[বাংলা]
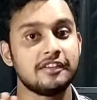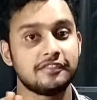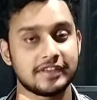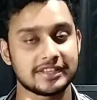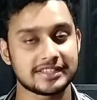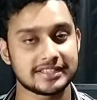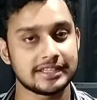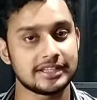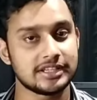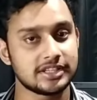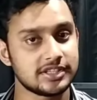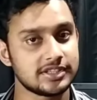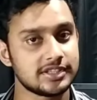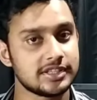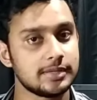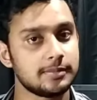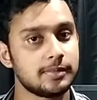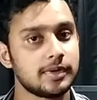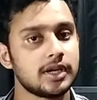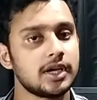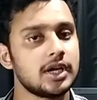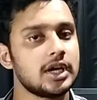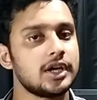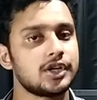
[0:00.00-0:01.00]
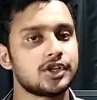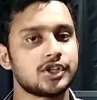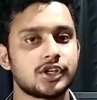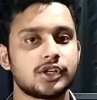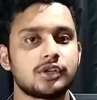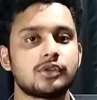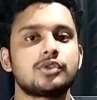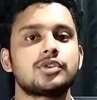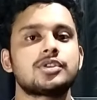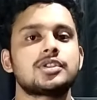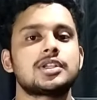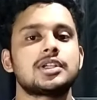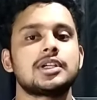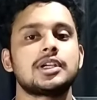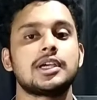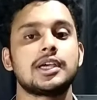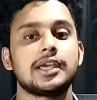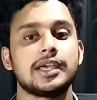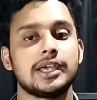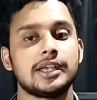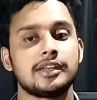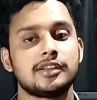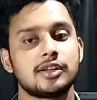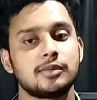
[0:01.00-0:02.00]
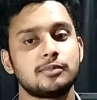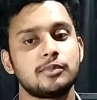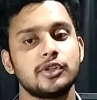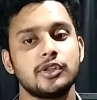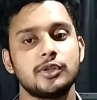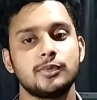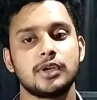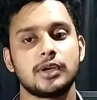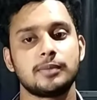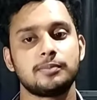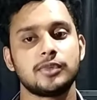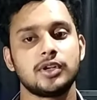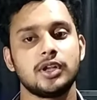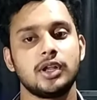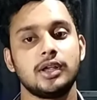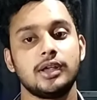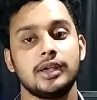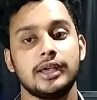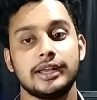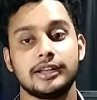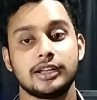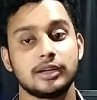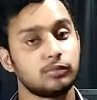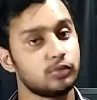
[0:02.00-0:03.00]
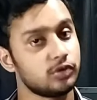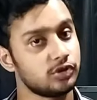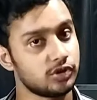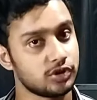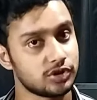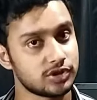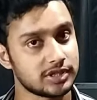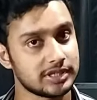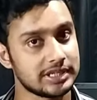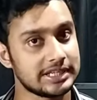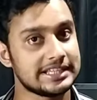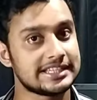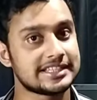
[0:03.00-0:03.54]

ফ্যাসিলিটিস দিবে সেটা হচ্ছে এটার মাধ্যমে আপনি এটার মধ্যে হচ্ছে